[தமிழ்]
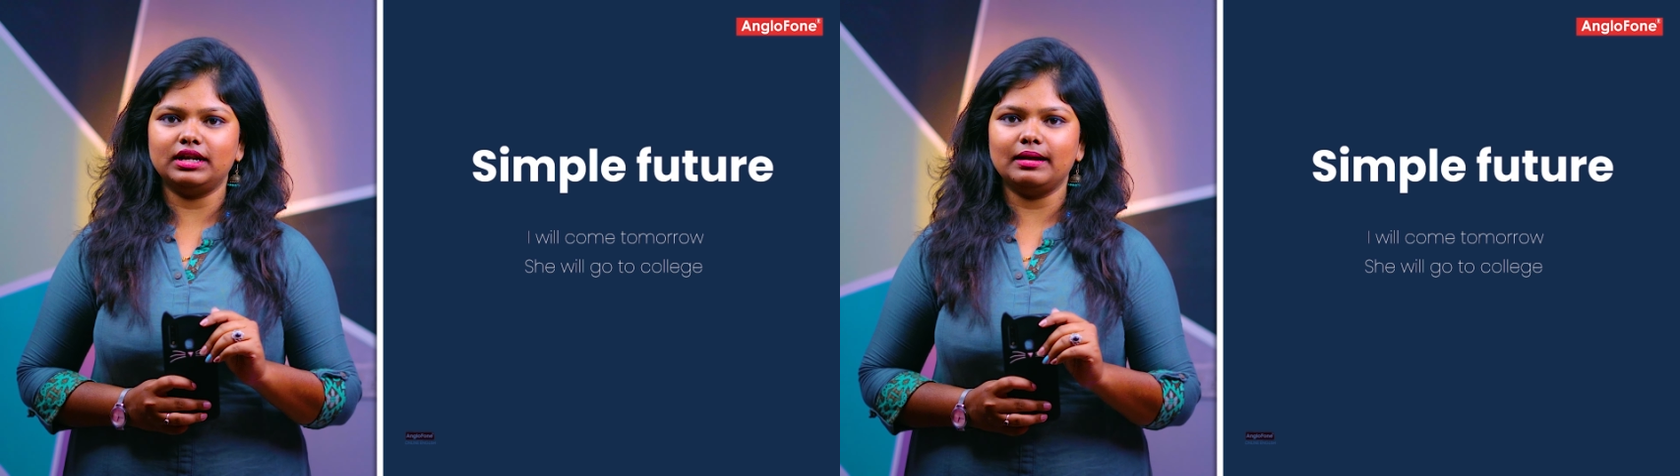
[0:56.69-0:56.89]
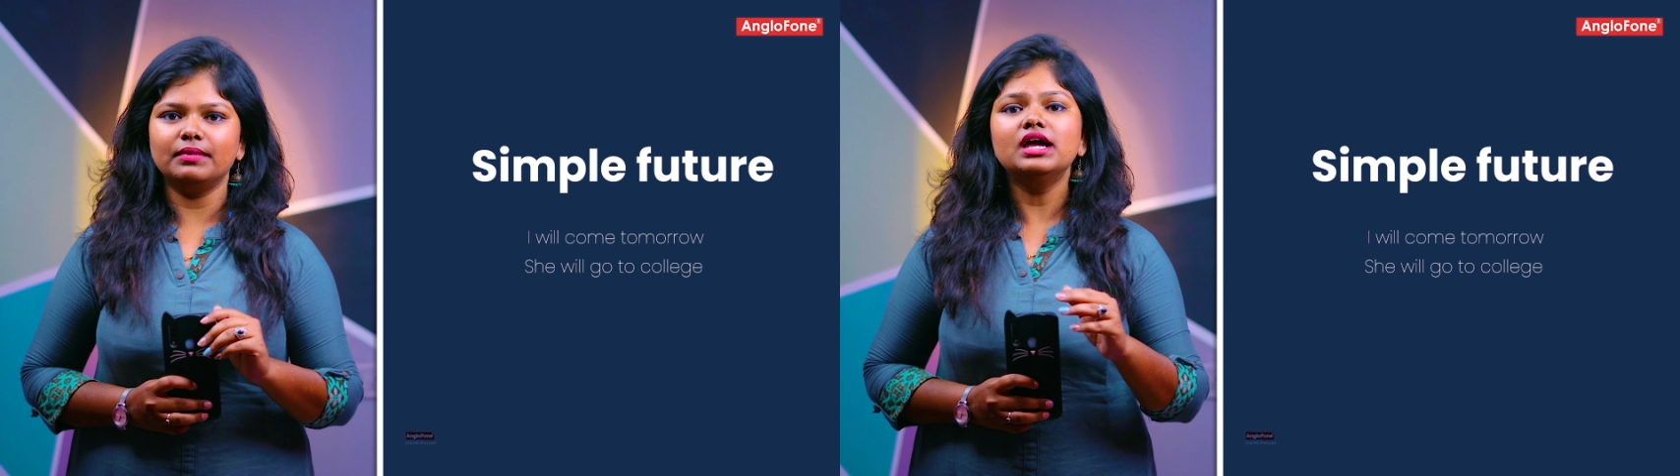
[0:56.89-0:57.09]

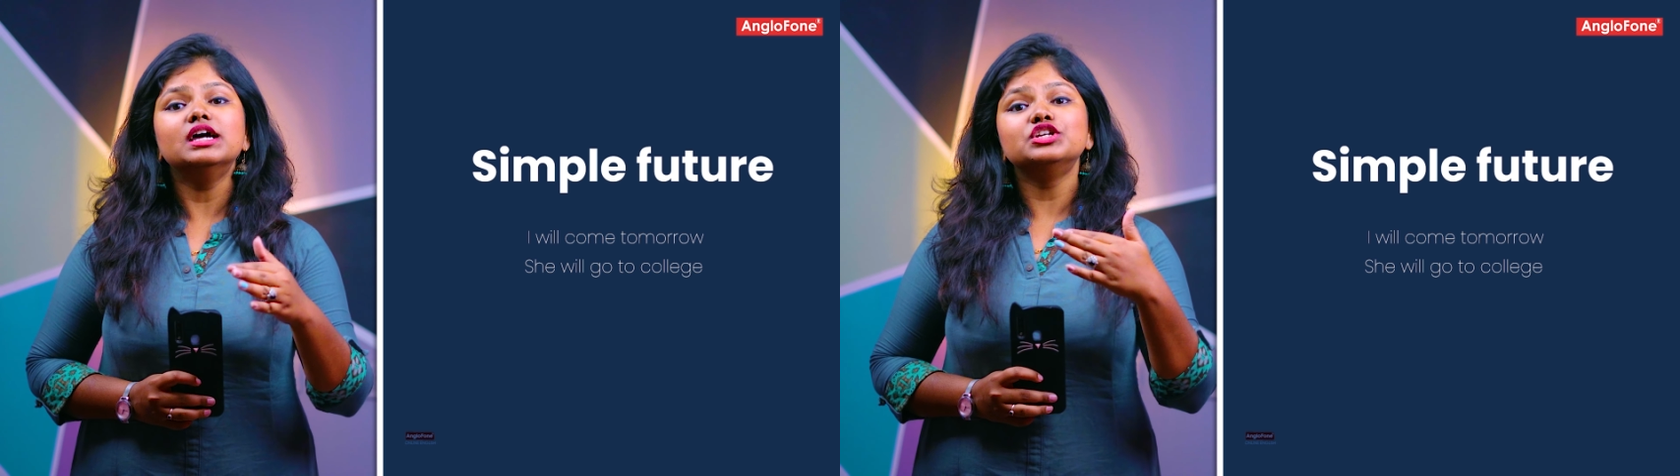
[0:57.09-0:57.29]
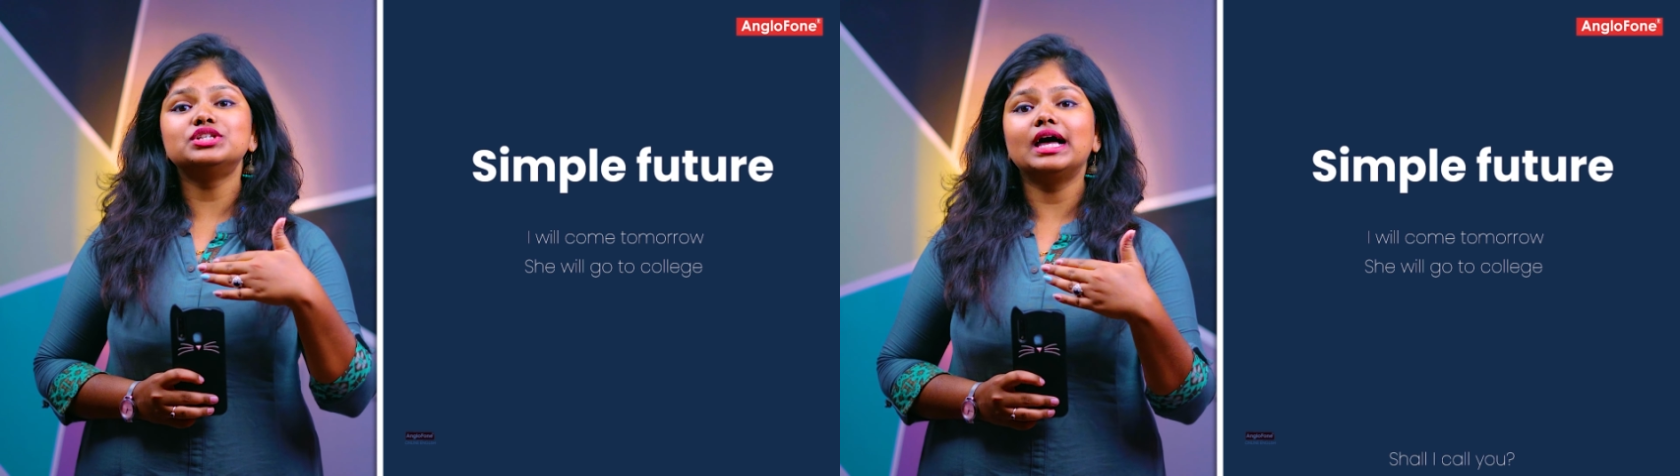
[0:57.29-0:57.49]
பண்ணலாம்
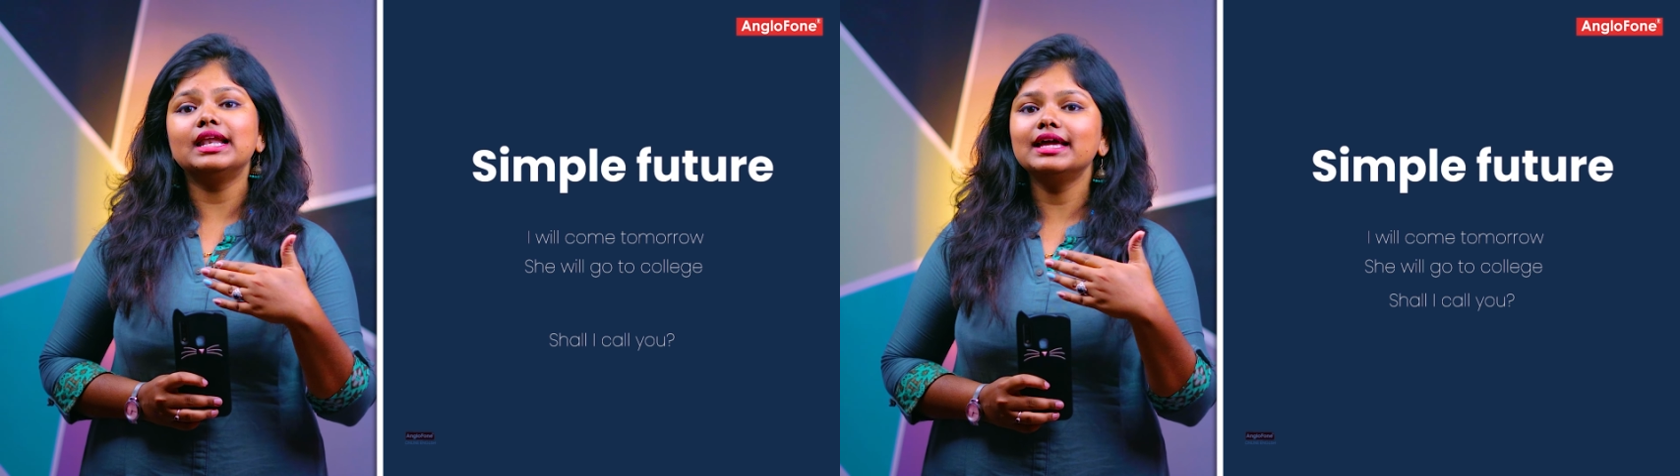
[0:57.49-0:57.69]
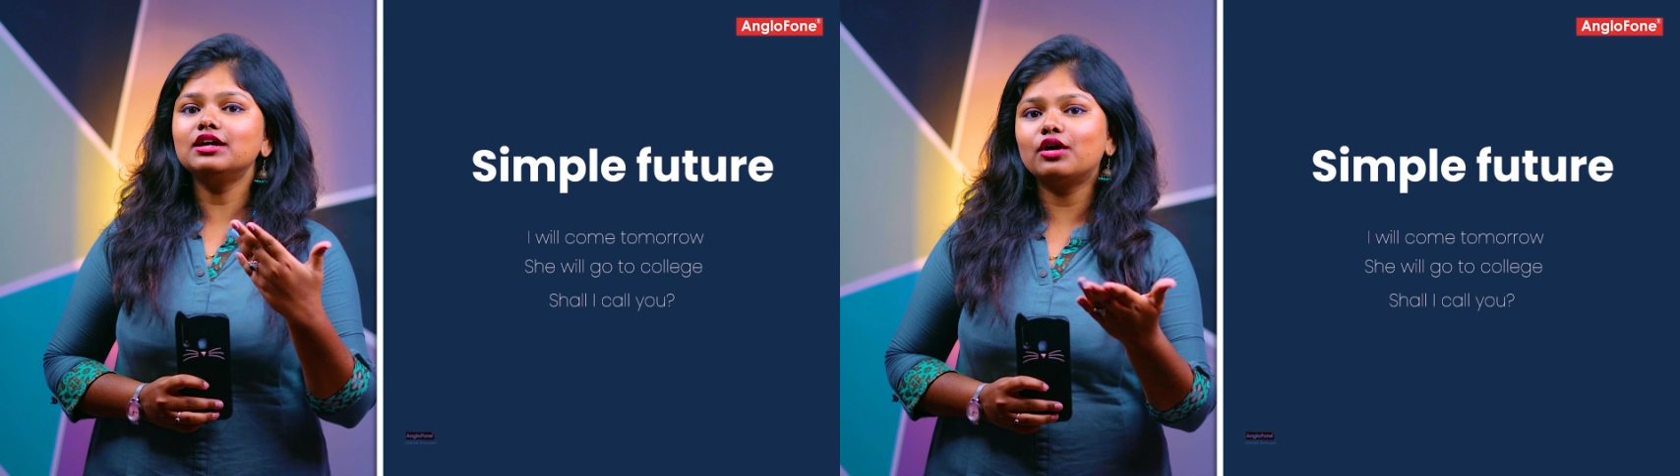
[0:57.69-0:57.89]

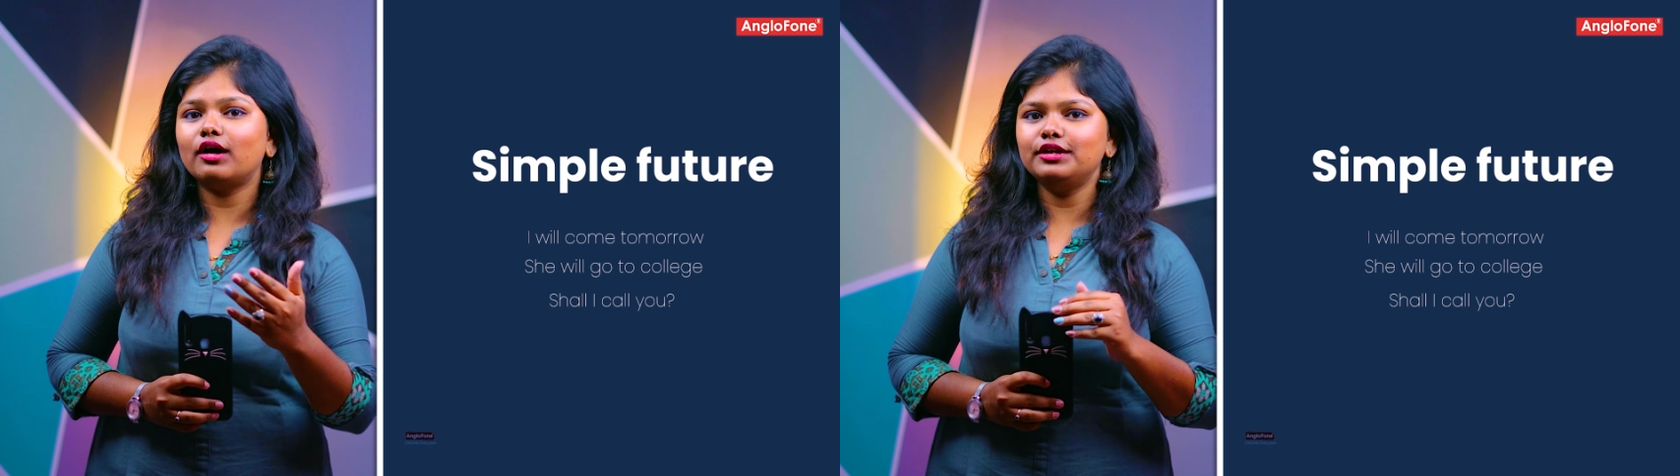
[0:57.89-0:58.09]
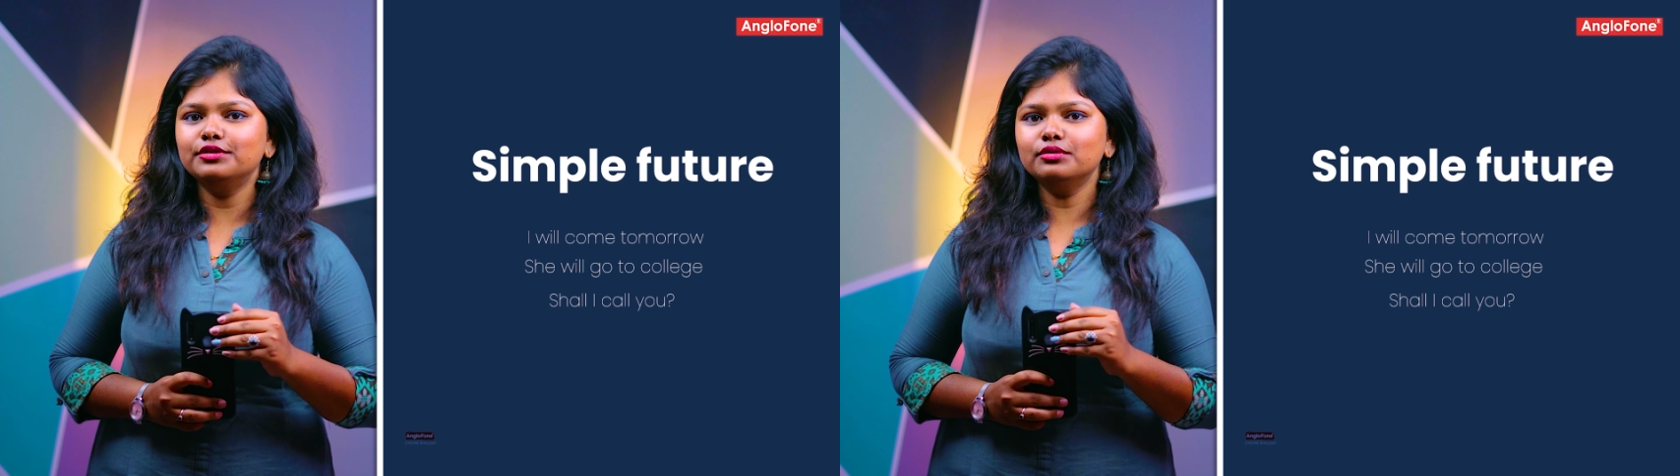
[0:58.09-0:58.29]
ஷால் ஐ
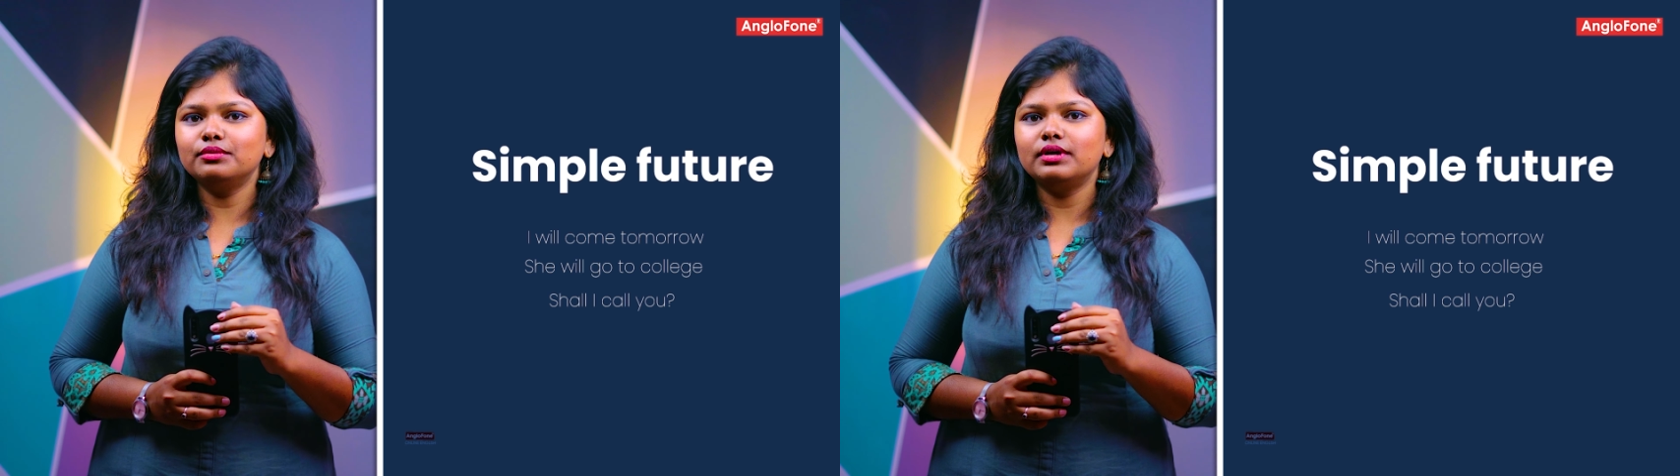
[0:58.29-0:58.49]
கால் யூ